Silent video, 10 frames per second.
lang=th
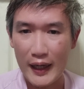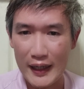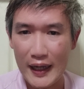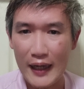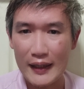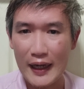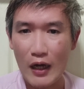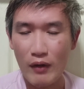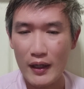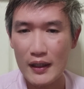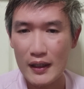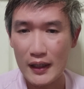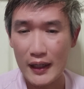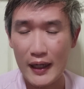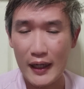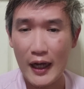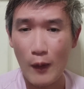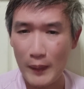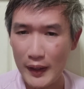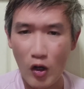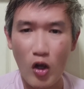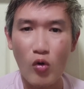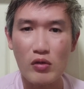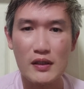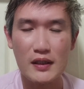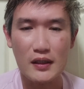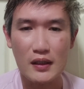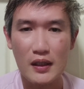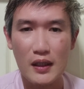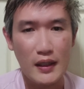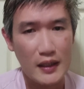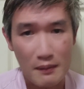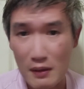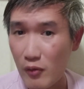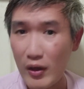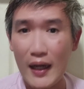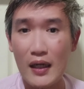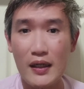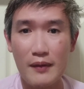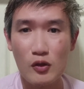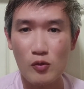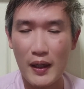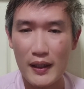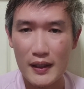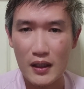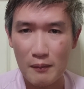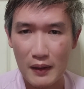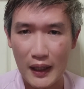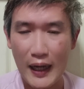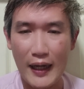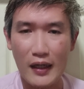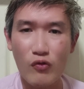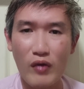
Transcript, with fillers: รายงานข่าวไรเดอร์หรืองานข่าวมันน้อยลงจริงๆยังไม่มีเวลาเลยปัจจุบันนี้ก็เปิดขายร้า